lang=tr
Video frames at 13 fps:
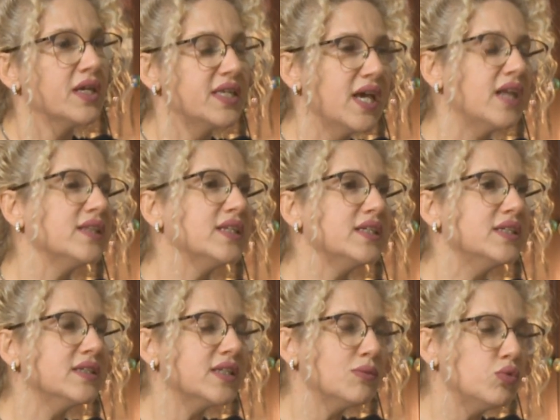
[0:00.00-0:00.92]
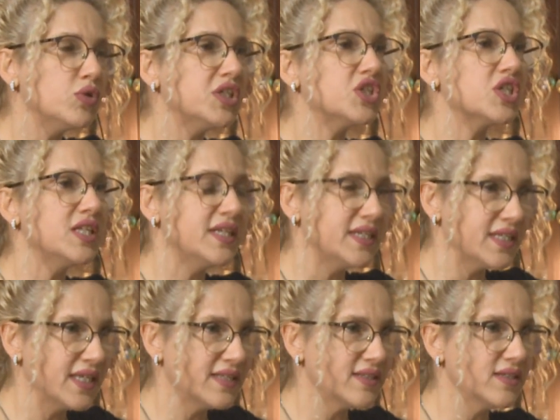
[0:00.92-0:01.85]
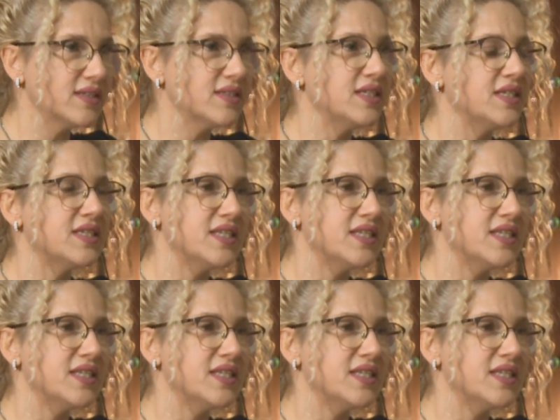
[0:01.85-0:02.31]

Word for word: yanlarında bu kişilerin getirdiği